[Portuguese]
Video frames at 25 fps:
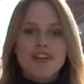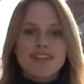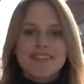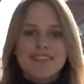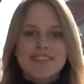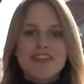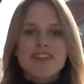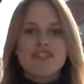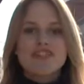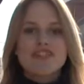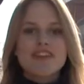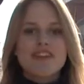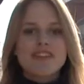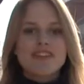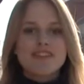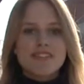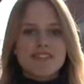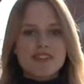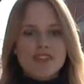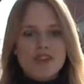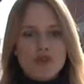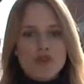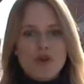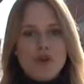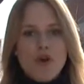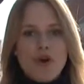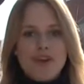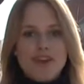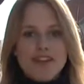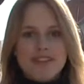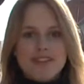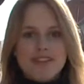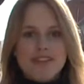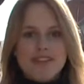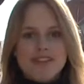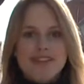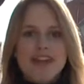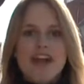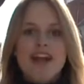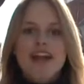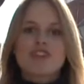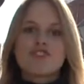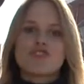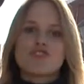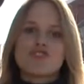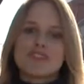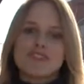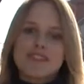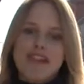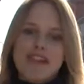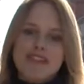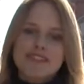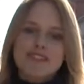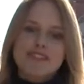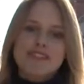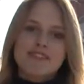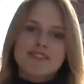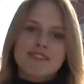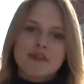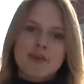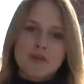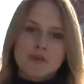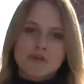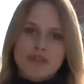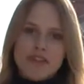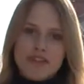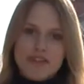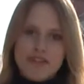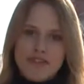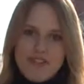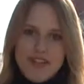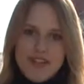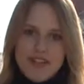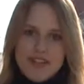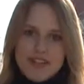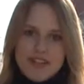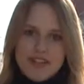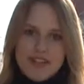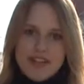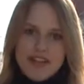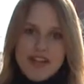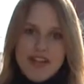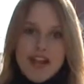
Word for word: desde as 5 horas da tarde dessa segunda-feira.